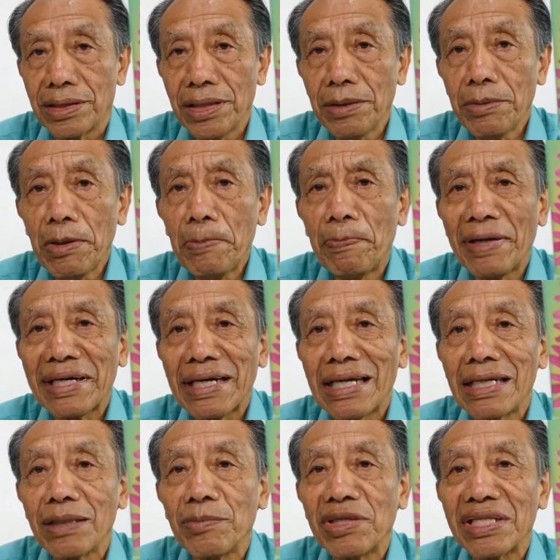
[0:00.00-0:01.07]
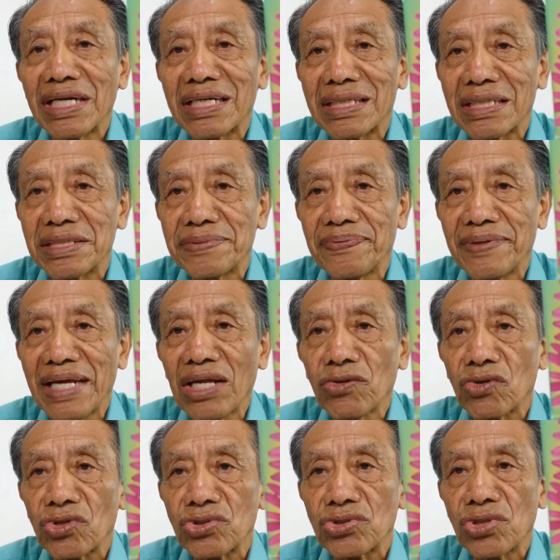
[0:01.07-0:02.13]
Sirve para eliminar
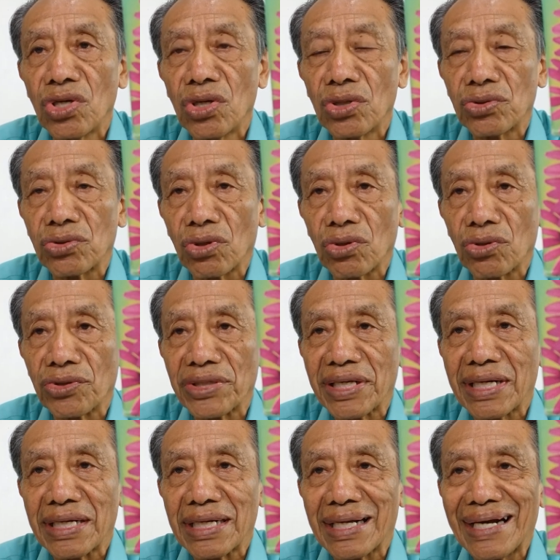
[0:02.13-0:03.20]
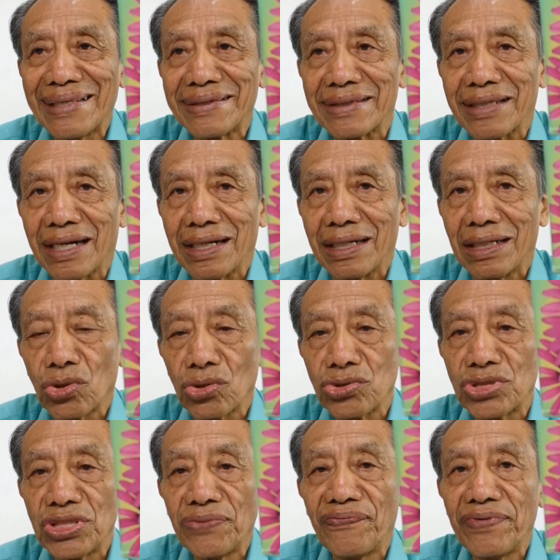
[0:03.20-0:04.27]
resfriados, dolor de garganta,
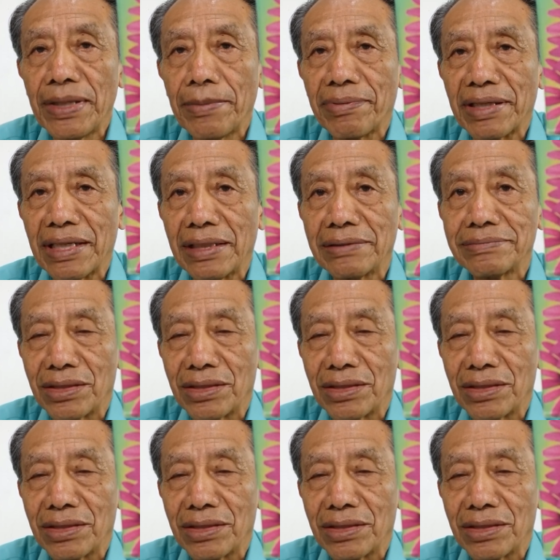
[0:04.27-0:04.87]
tos y fiebre.